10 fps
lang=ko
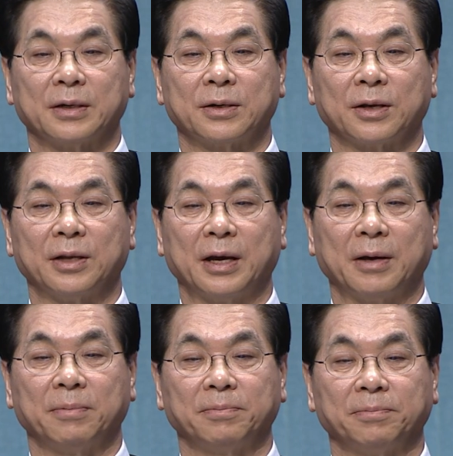그런데
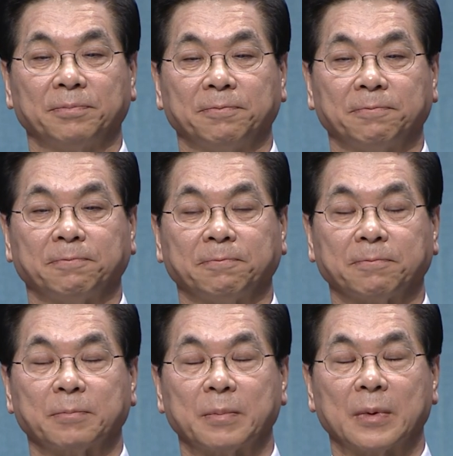
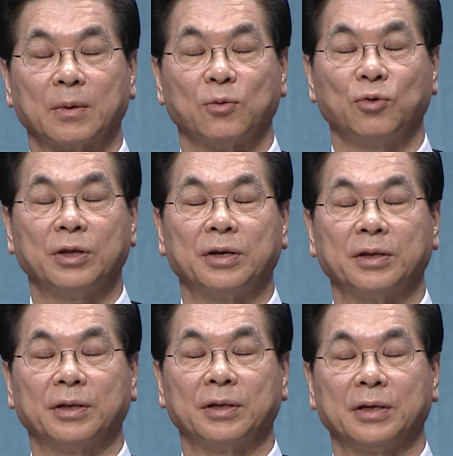
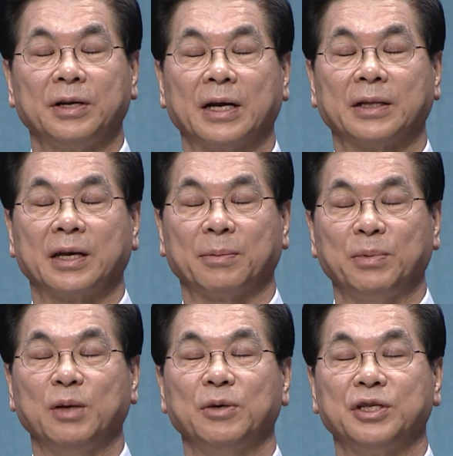우리들은 이러한 때
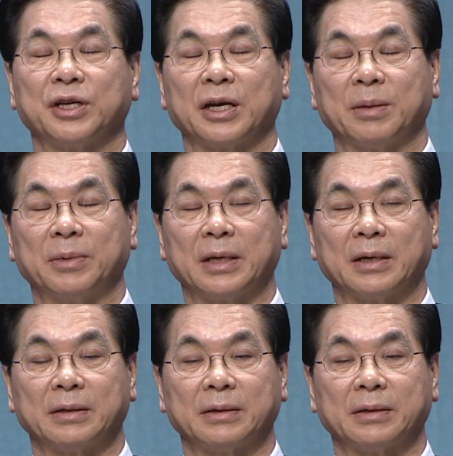믿음을 지켜야 됩니다.